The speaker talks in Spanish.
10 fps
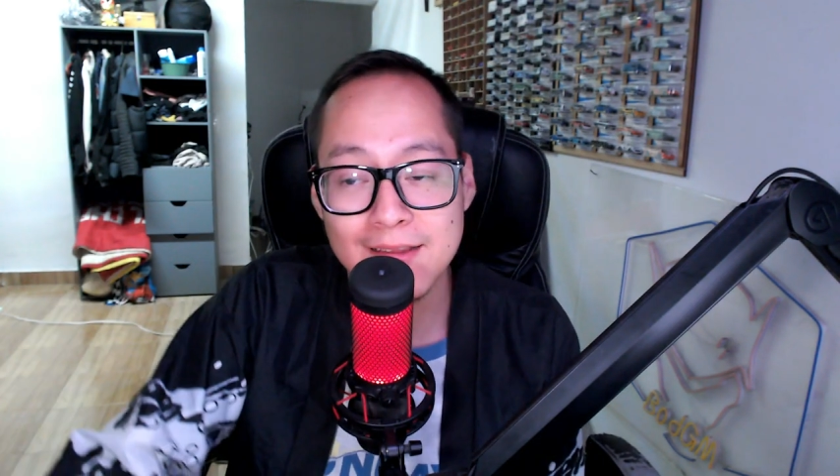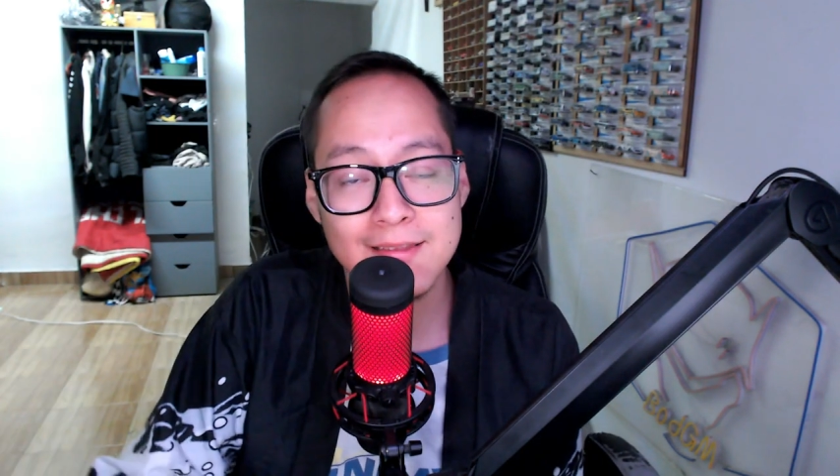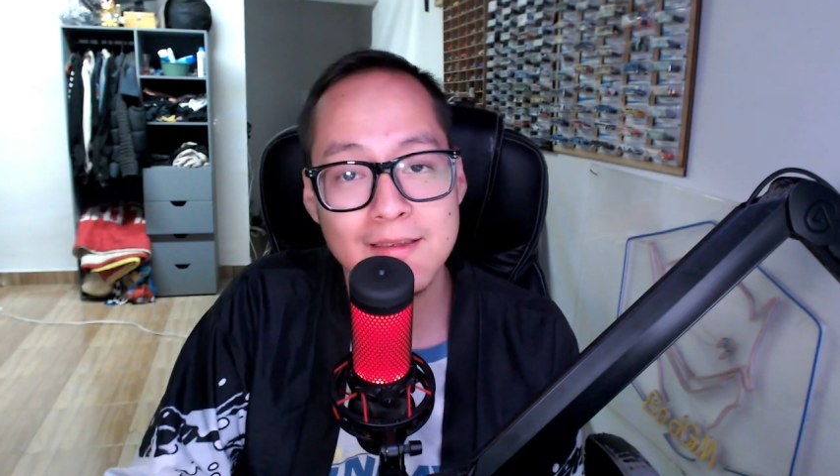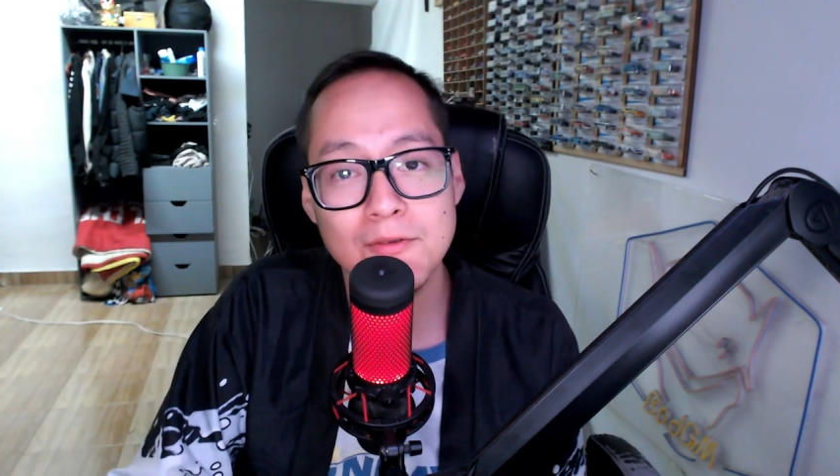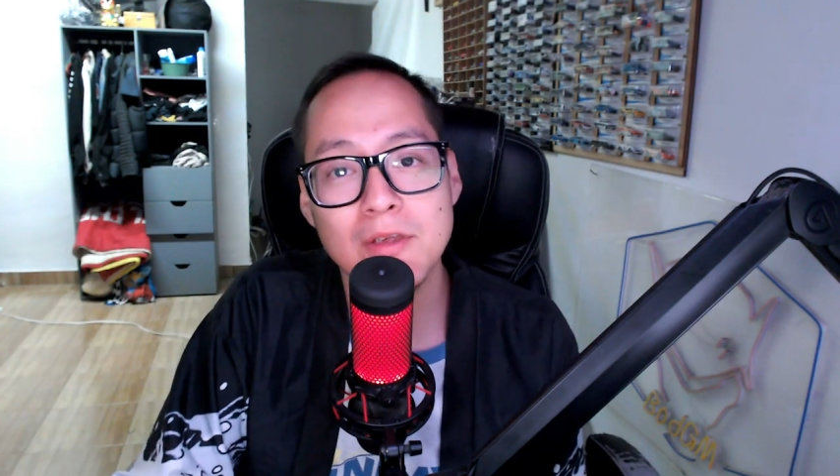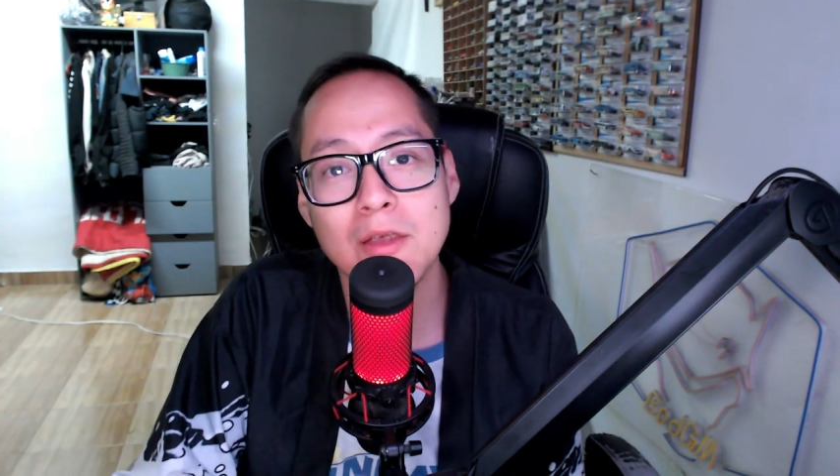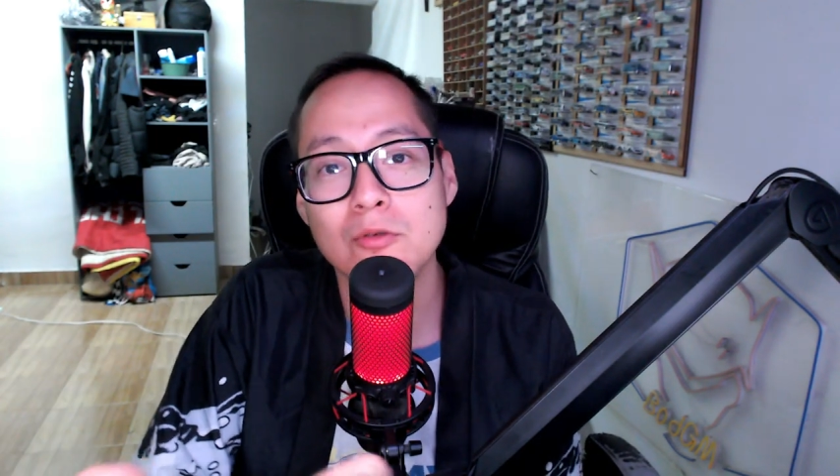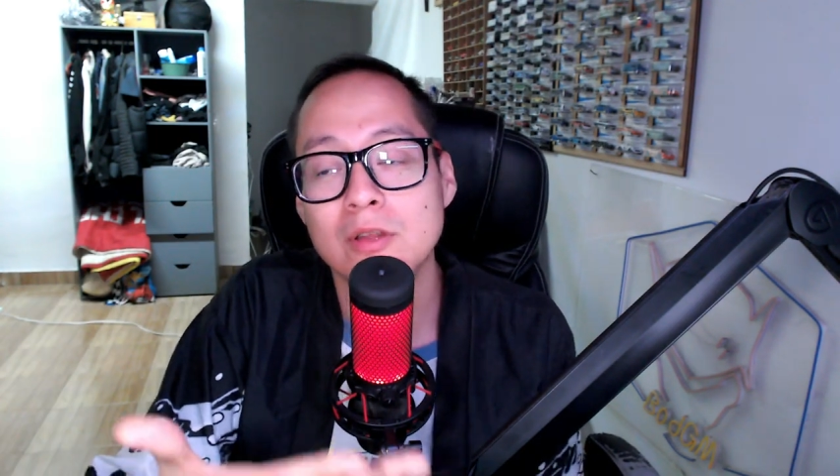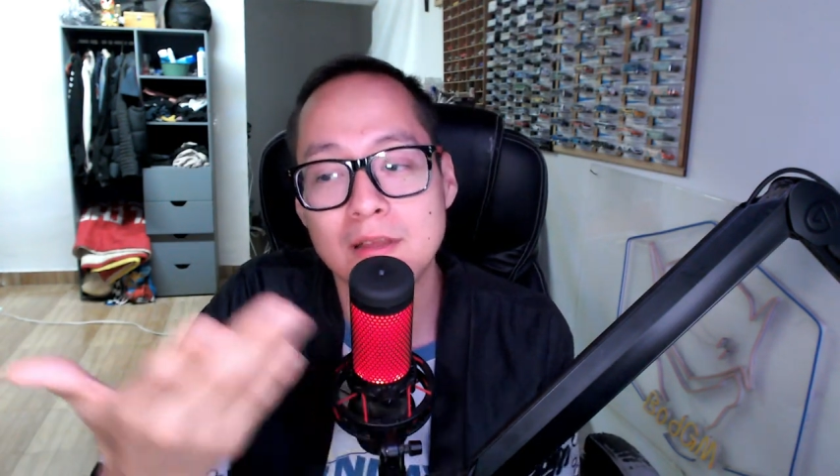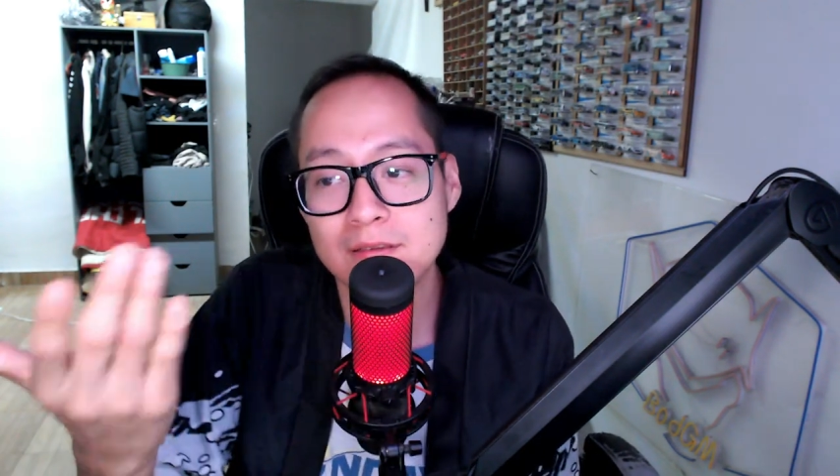sentido y
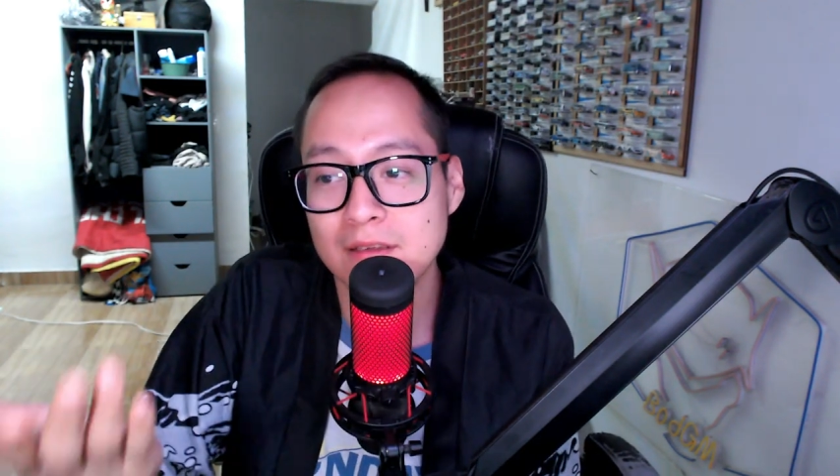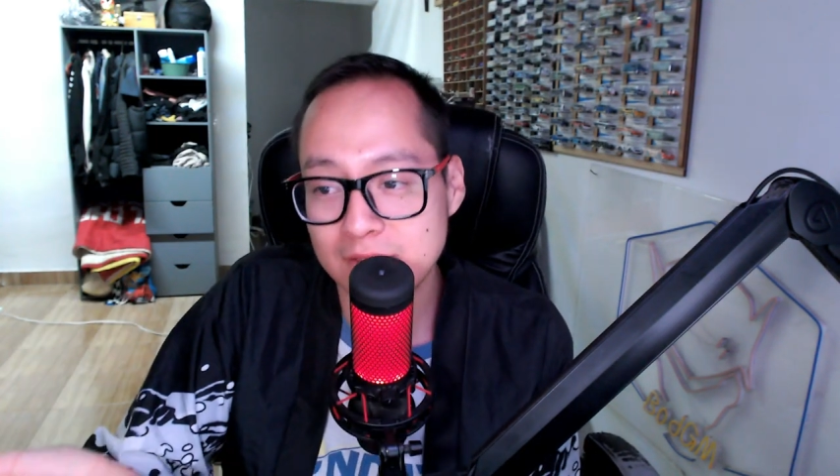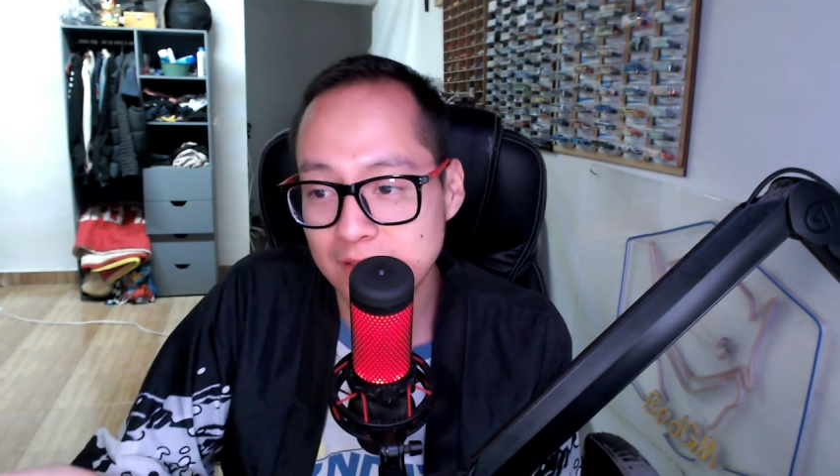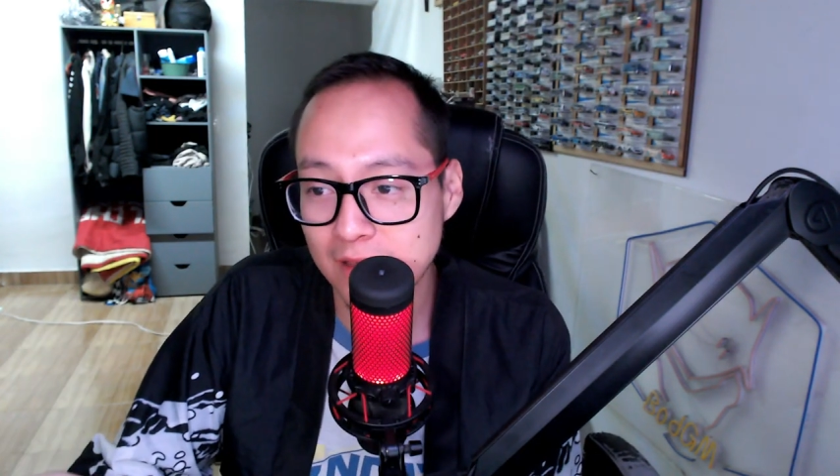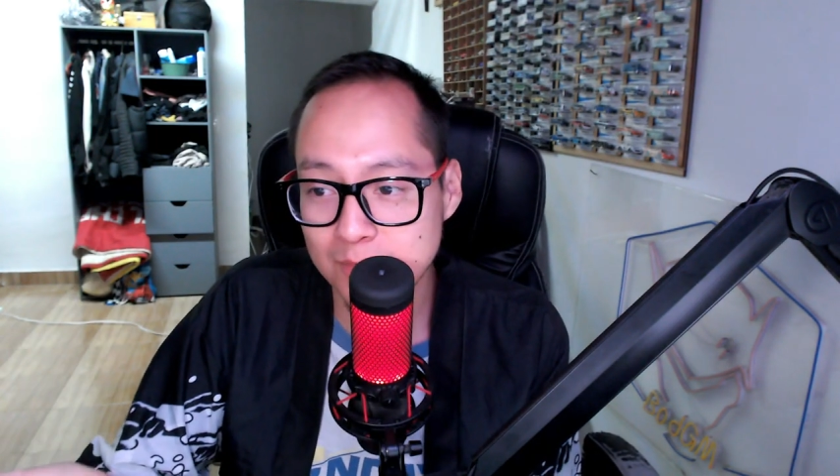hay otras que sí